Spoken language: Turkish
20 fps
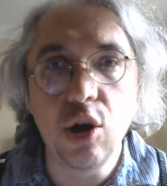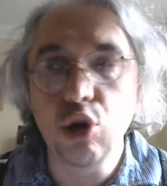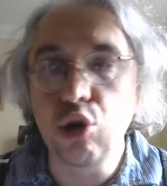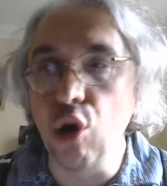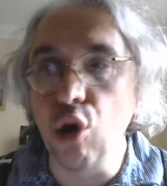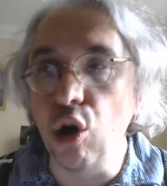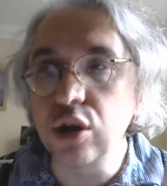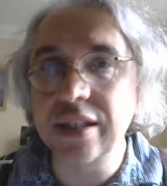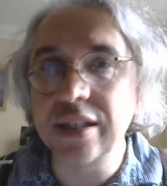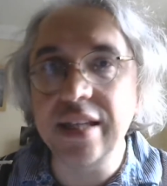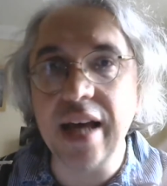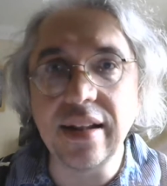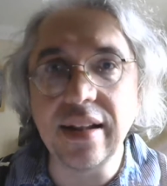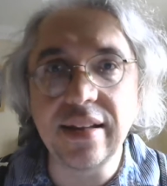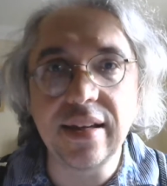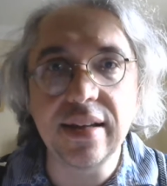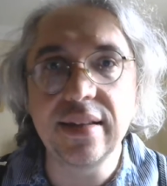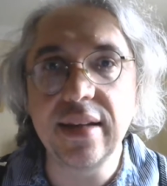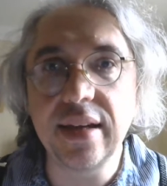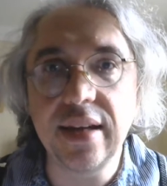Görsel
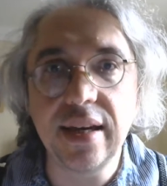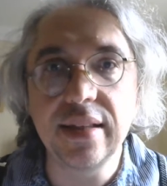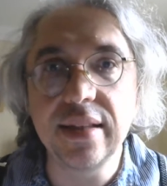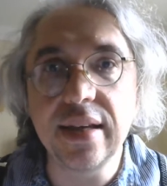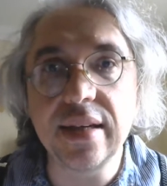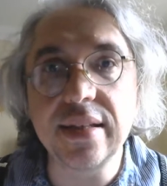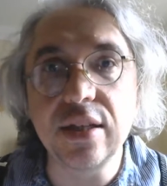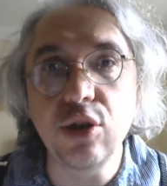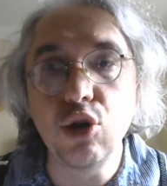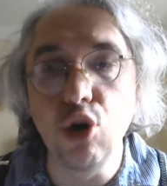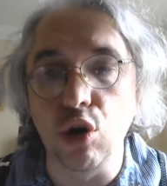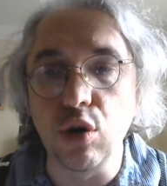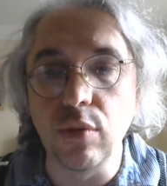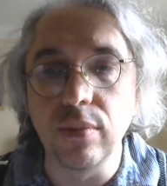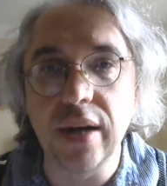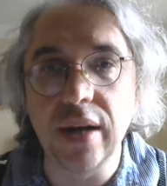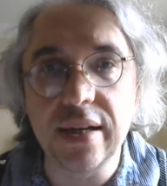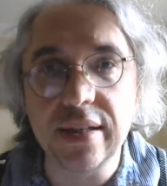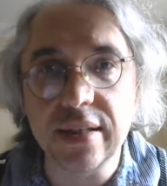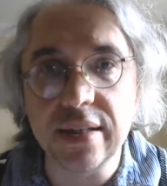datayı nasıl
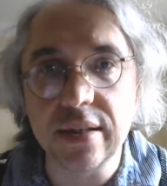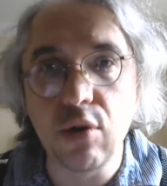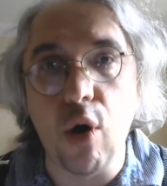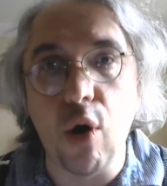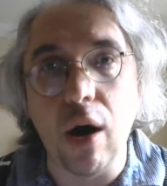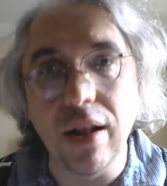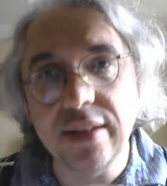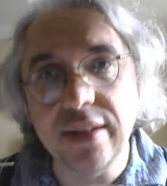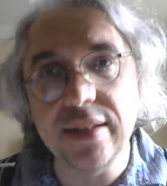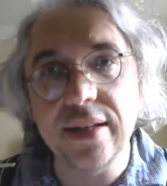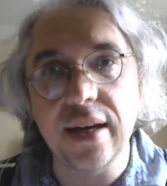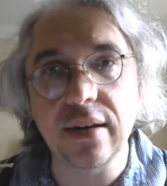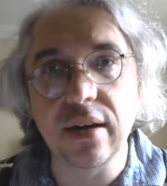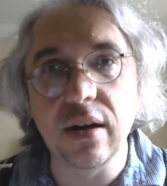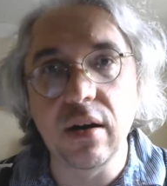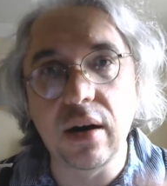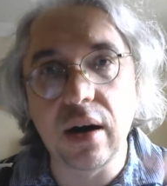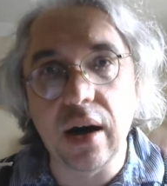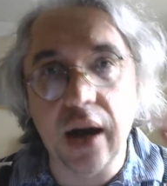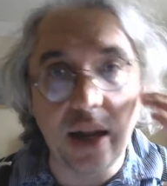yorumlarız? Kualite,
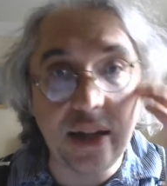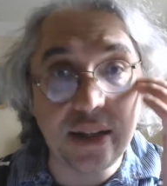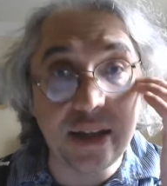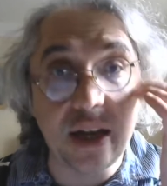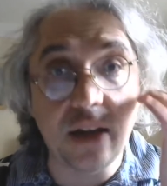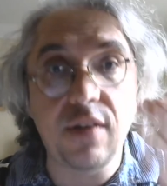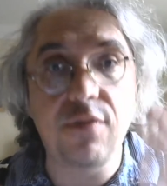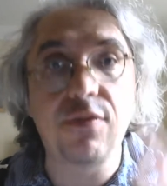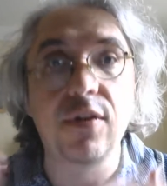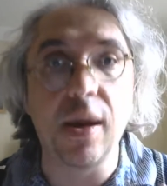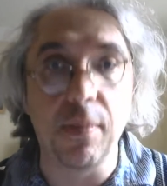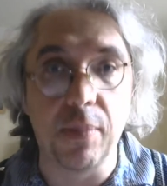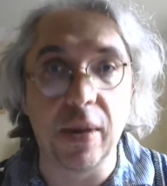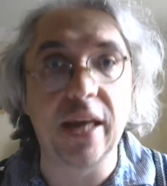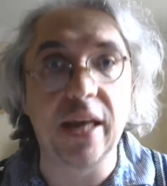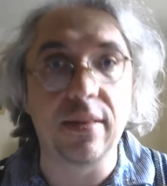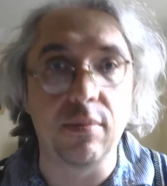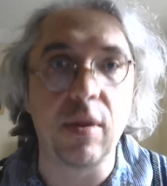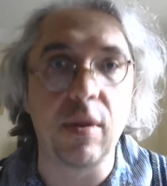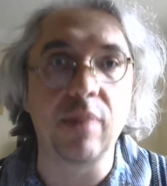kalitatif gibi
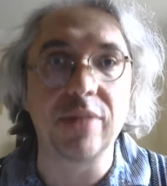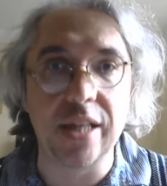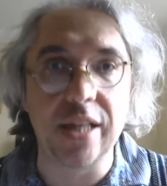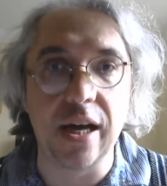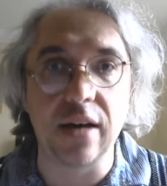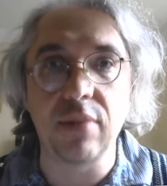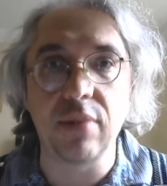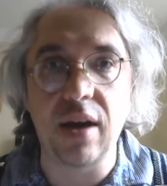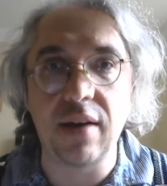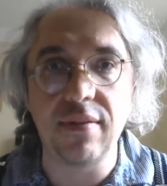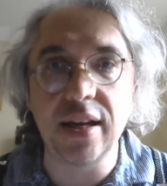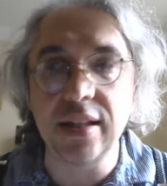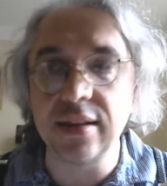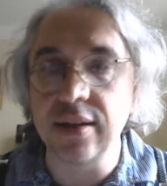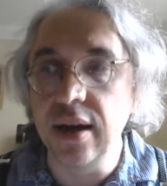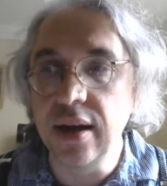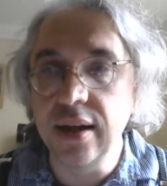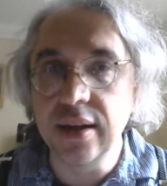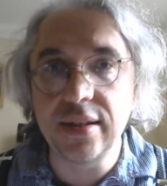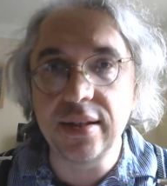gitmemiz lazım. Evet,
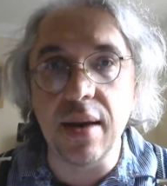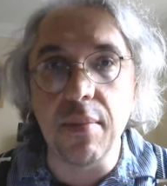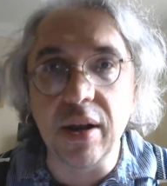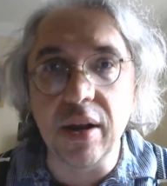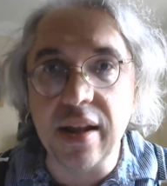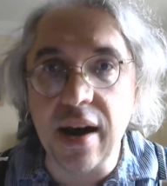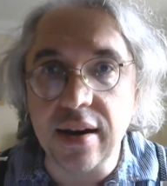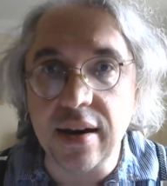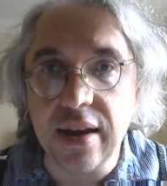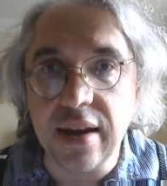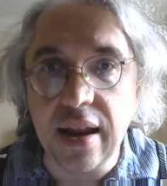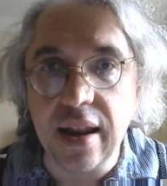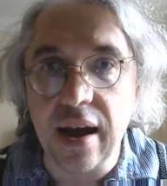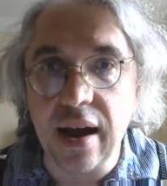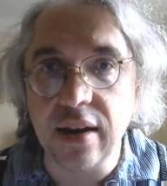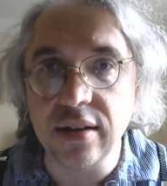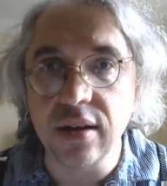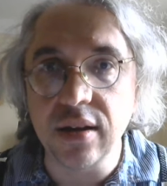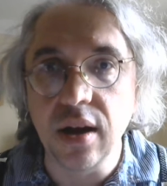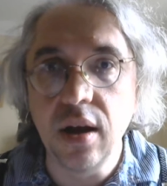temalar
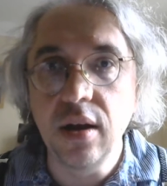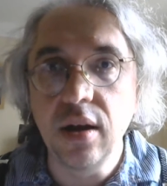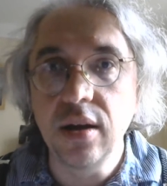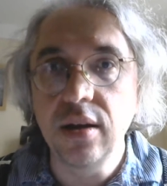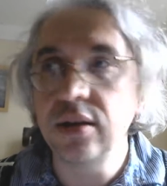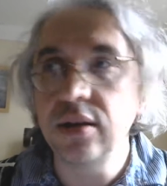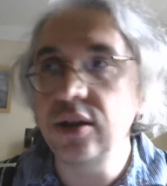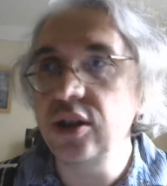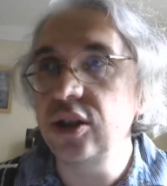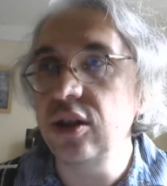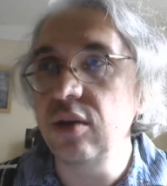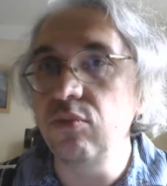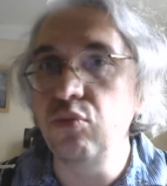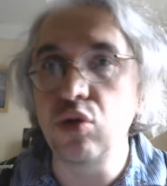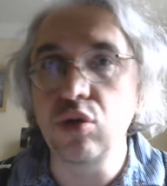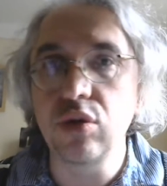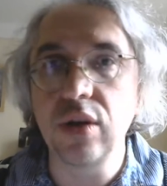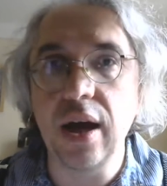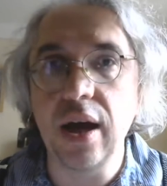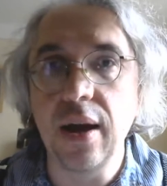neler? İşte
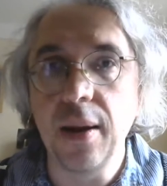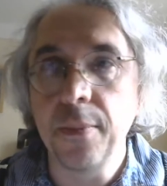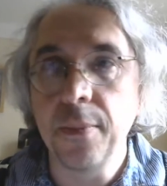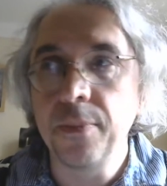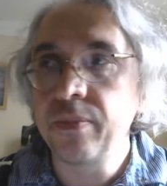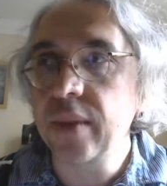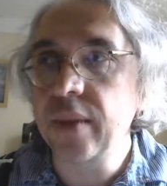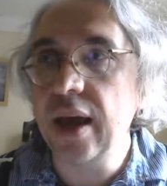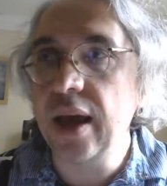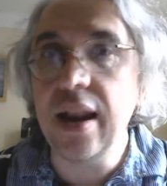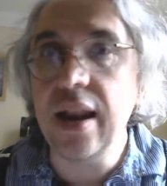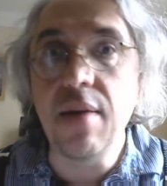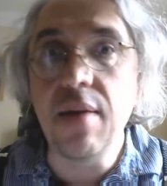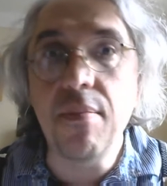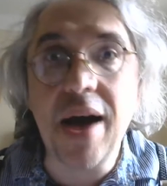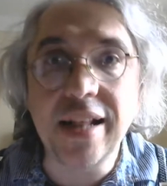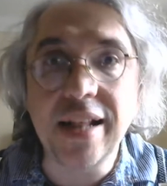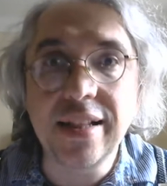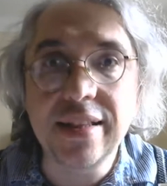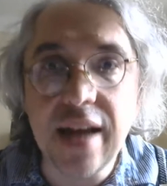burada
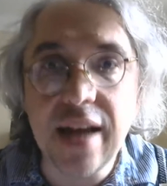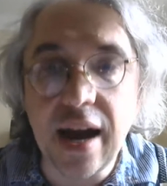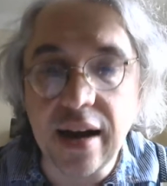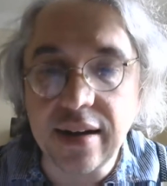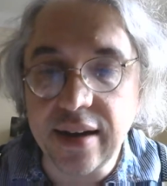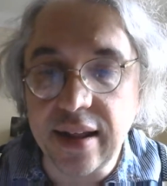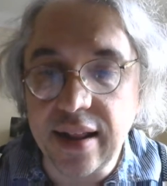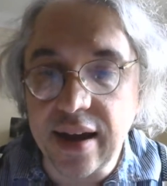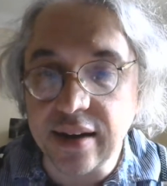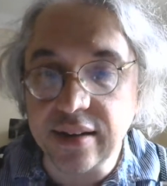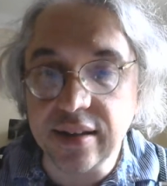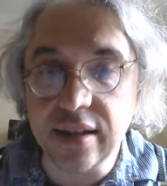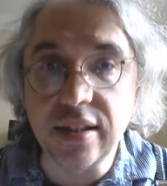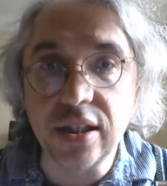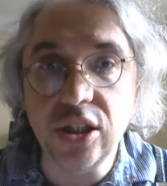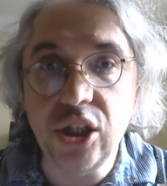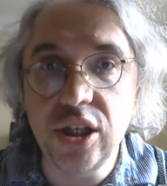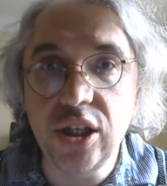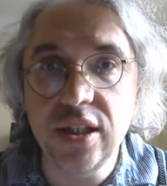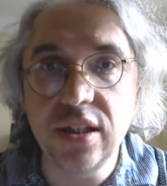elementler neler,
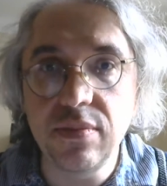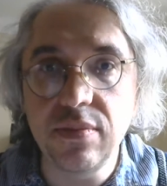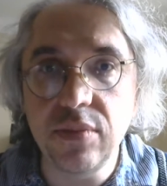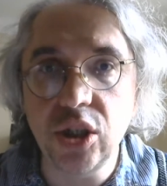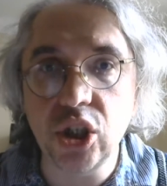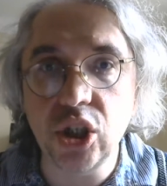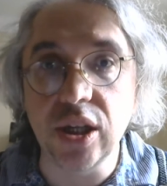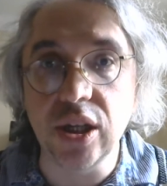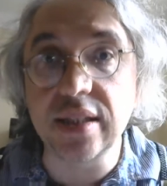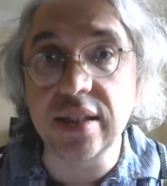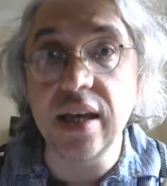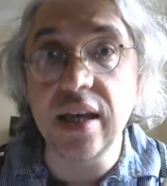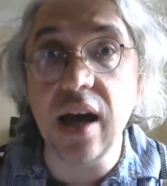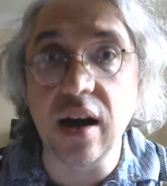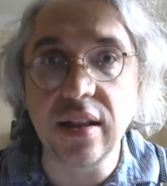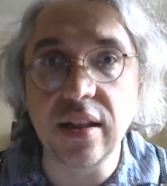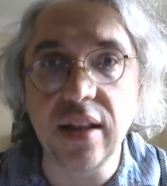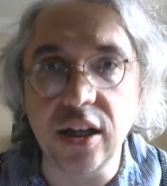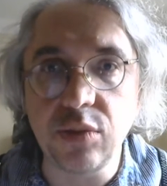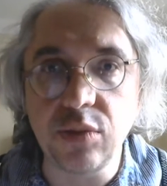nasıl çizmiş, nasıl
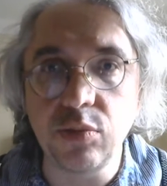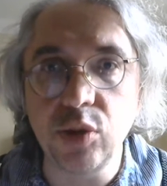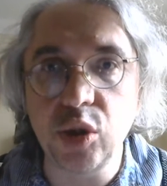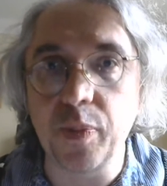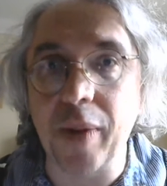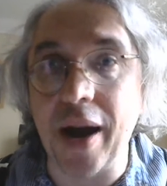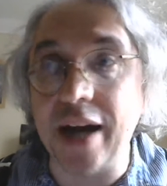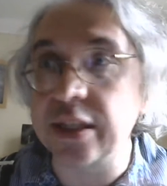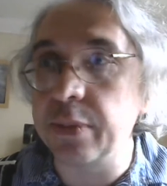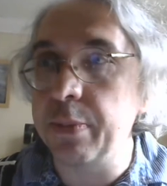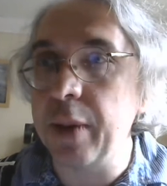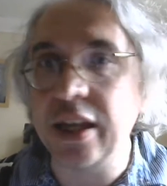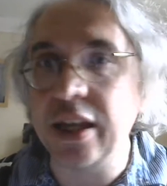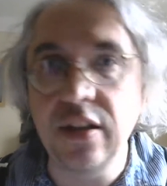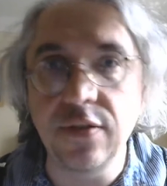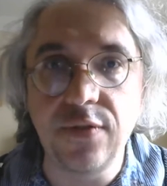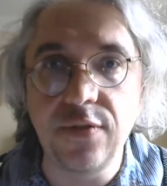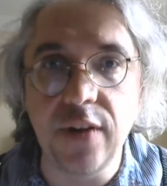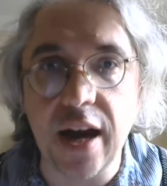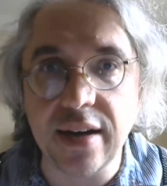yaklaşmış,
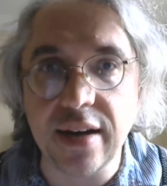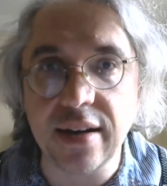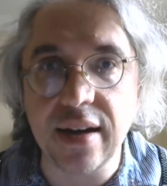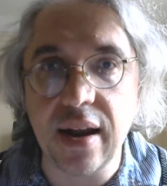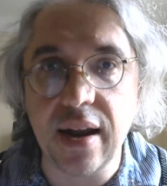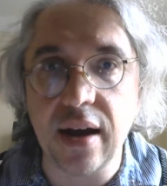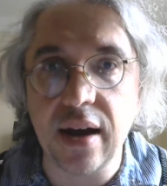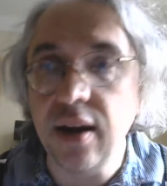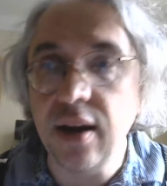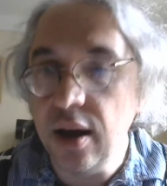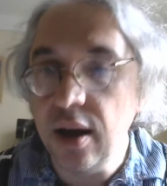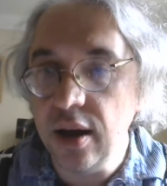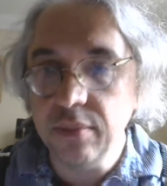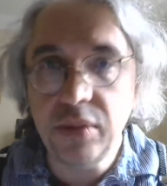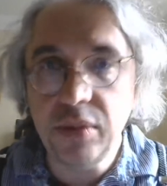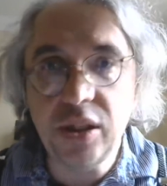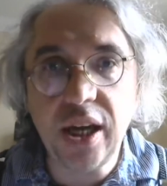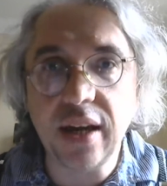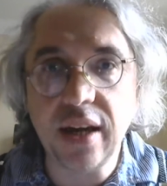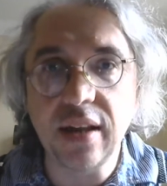perspektifler neler.
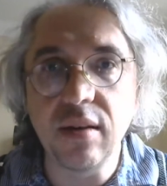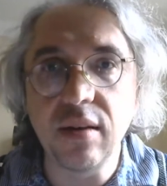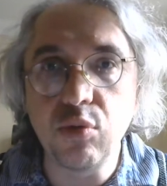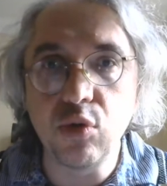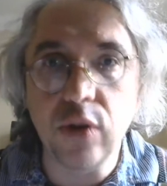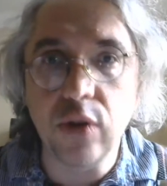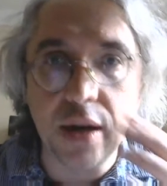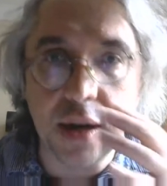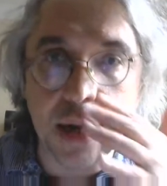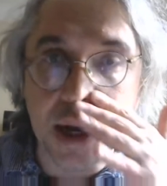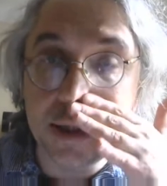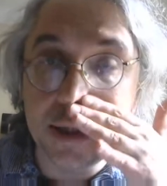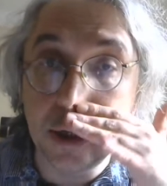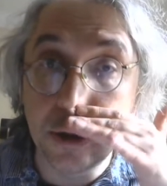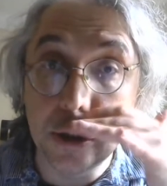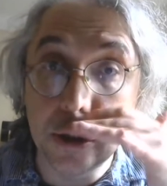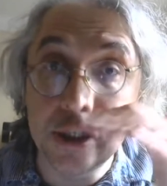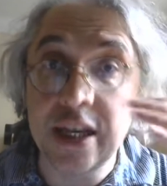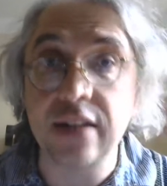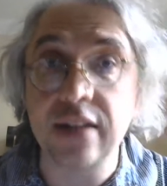Bir şekilde bunları
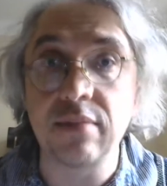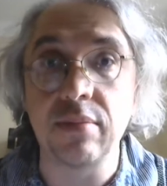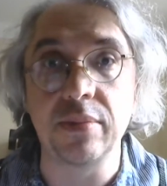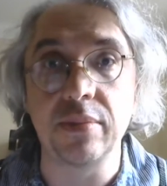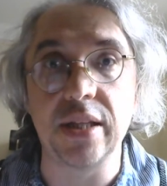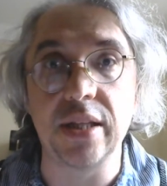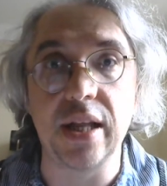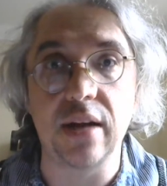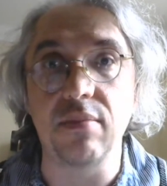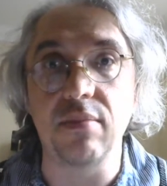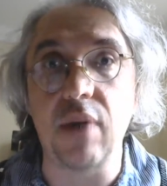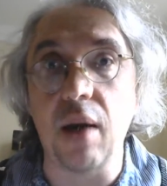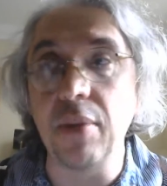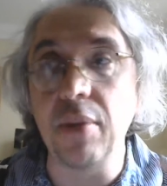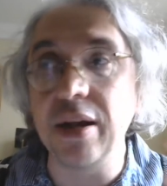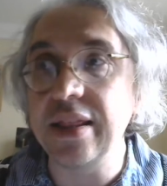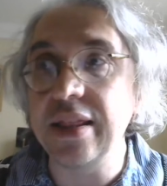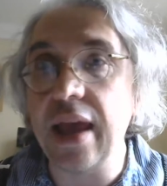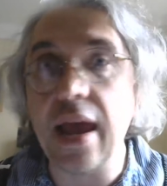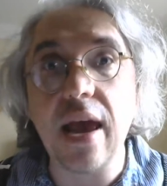kategorize etmemiz lazım.
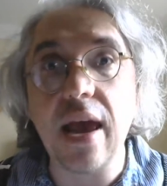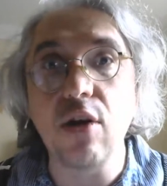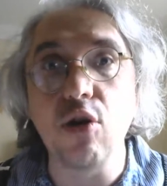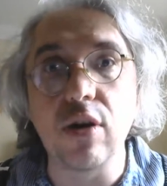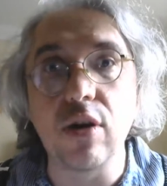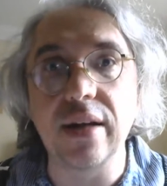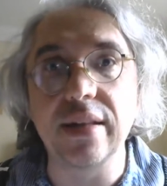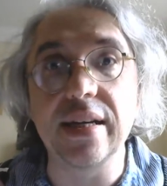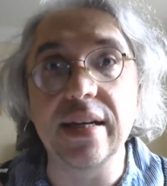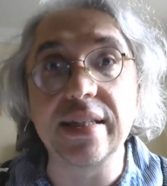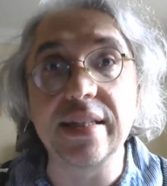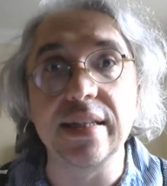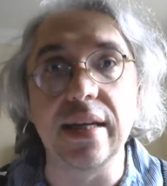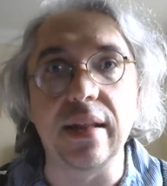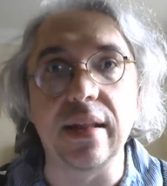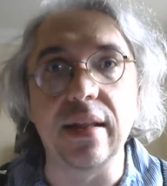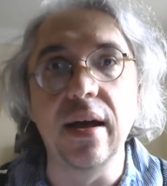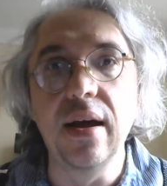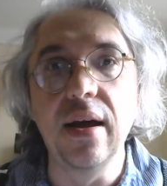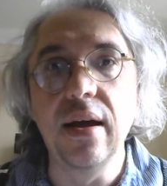Ama neye göre, nasıl?